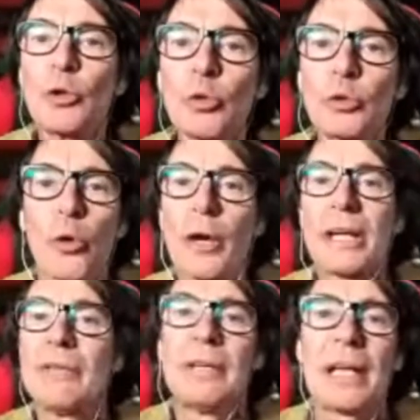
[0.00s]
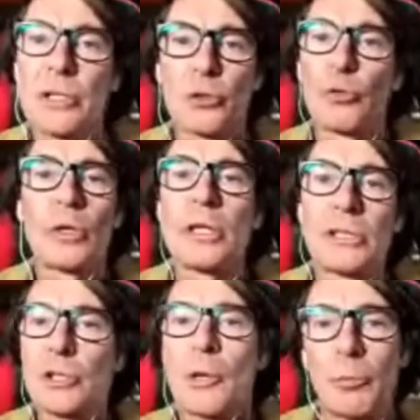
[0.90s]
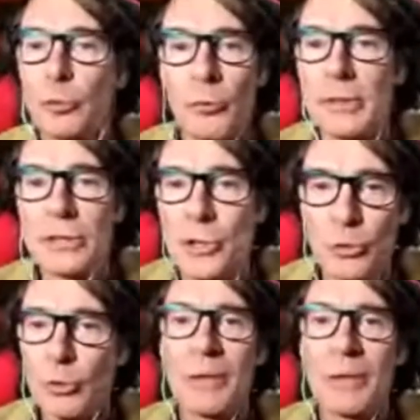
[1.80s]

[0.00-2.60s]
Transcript: tuttora nei villaggi turistici, appunto come dici tu,